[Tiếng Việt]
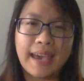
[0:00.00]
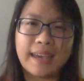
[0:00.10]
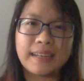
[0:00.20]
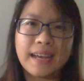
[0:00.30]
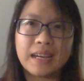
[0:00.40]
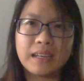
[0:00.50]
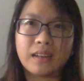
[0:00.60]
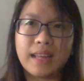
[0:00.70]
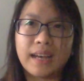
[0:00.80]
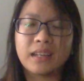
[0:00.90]
khả
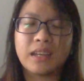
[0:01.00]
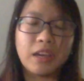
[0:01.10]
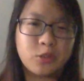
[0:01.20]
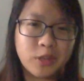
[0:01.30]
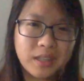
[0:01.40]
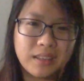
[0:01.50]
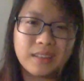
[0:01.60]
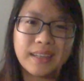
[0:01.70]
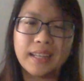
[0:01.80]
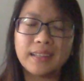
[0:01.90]
năng gọi là kể
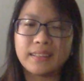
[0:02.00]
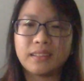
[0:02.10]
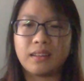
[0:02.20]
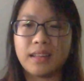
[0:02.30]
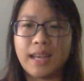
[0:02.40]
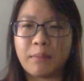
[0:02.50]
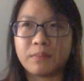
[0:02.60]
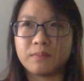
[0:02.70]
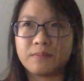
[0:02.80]
chuyện cách gọi là